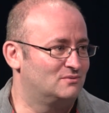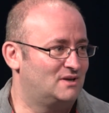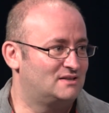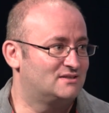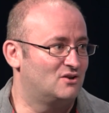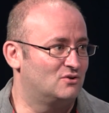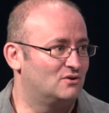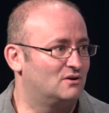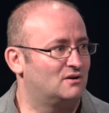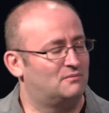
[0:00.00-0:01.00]
Я не знаю,
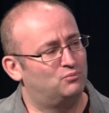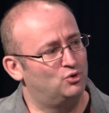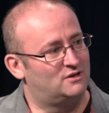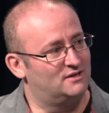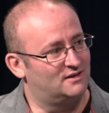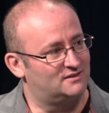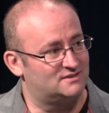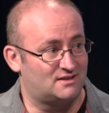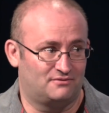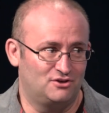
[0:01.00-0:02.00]
будет ли это
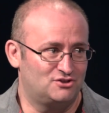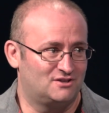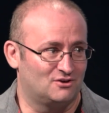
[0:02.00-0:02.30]
катастрофический